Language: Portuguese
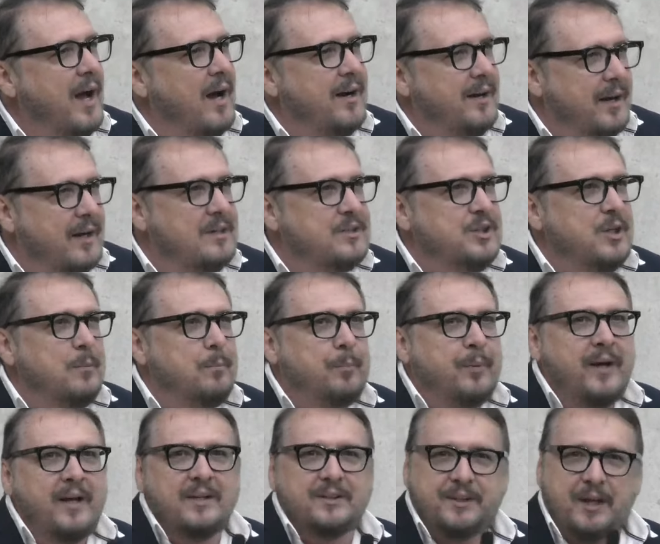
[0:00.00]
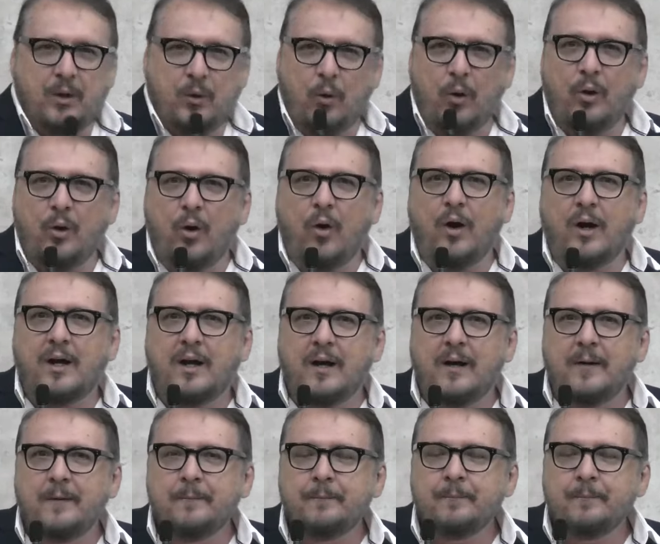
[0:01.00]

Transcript: a grande imprensa coloca.